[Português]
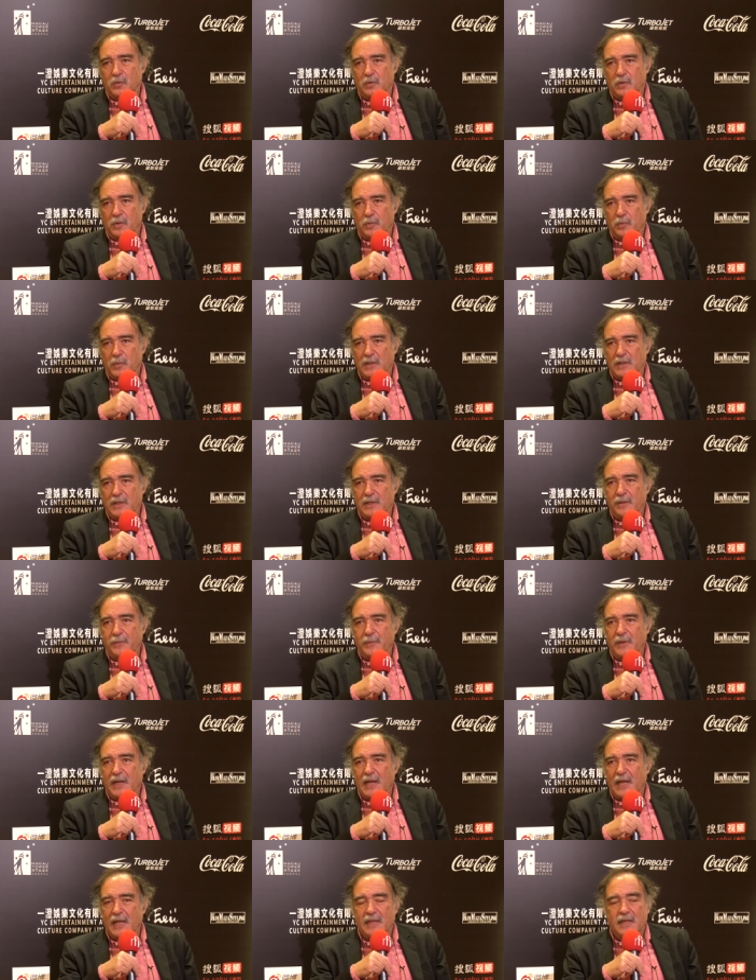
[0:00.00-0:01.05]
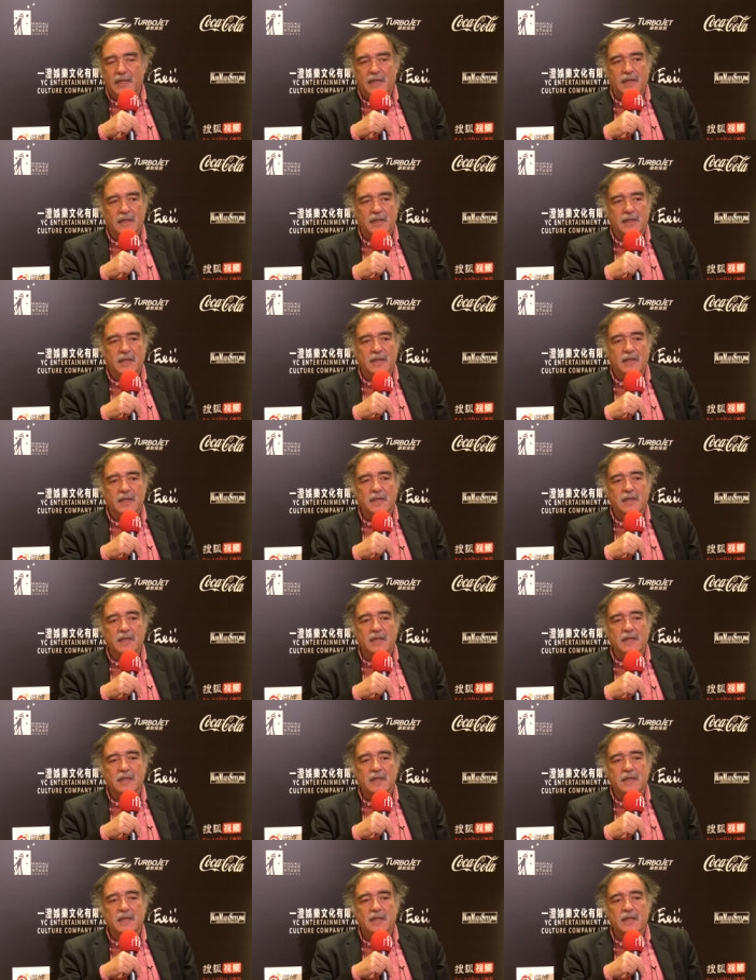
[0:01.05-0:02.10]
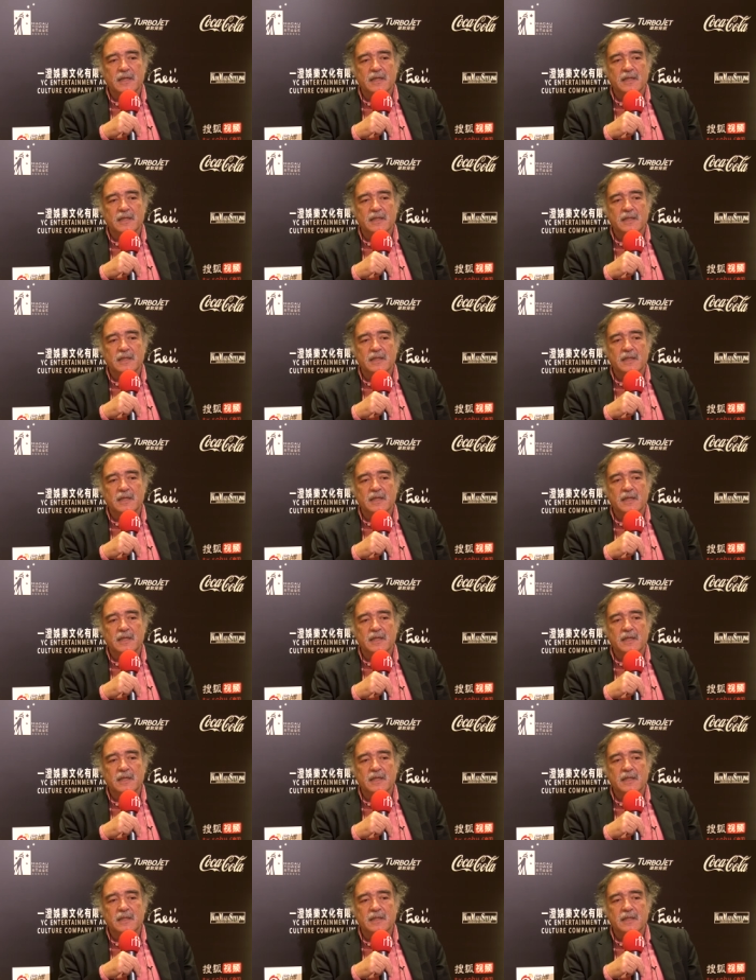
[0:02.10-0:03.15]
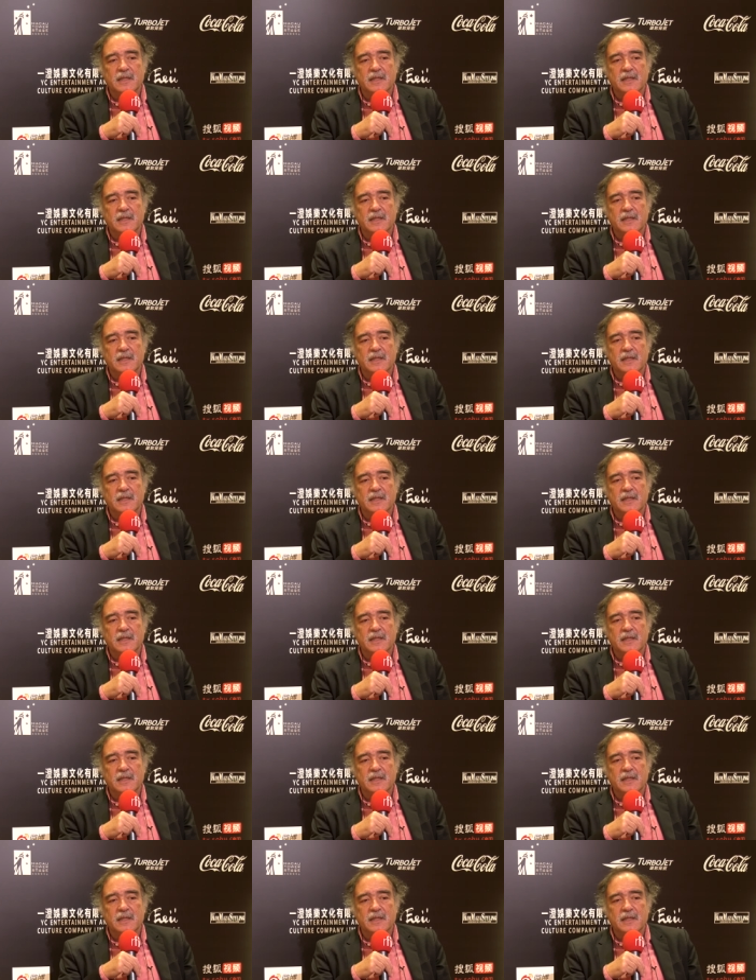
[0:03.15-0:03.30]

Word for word: de uma determinada eh,